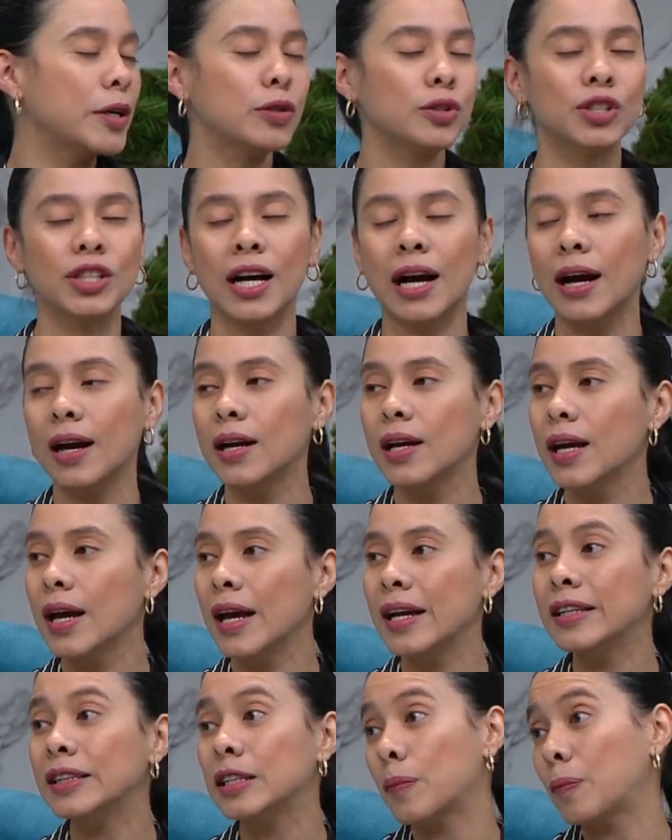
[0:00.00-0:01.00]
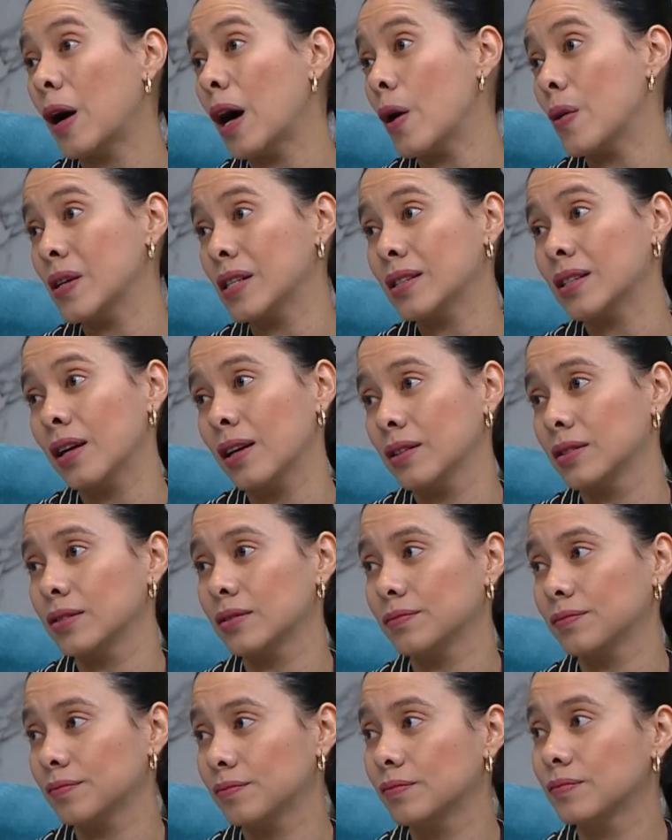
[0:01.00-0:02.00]
pero ya en etapas
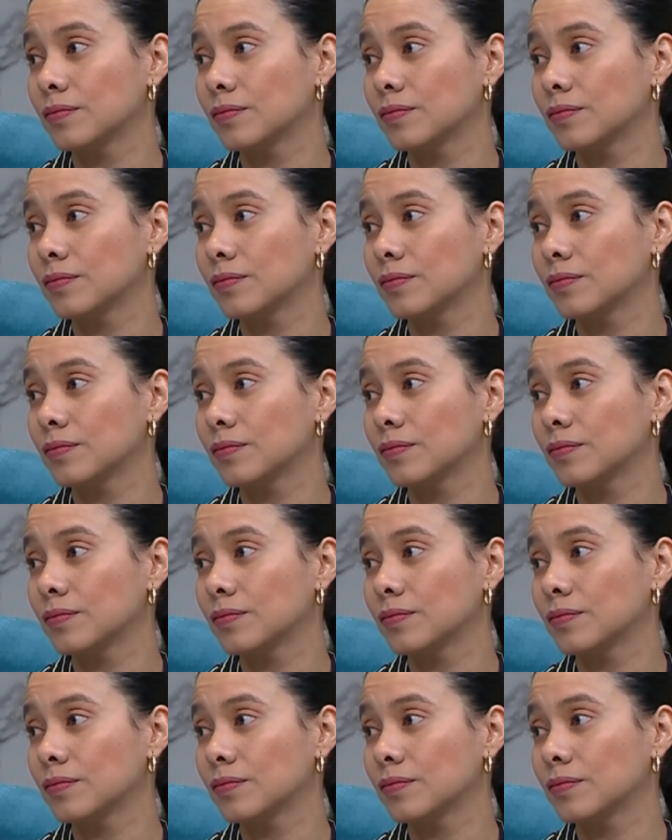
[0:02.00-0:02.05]
avanzadas.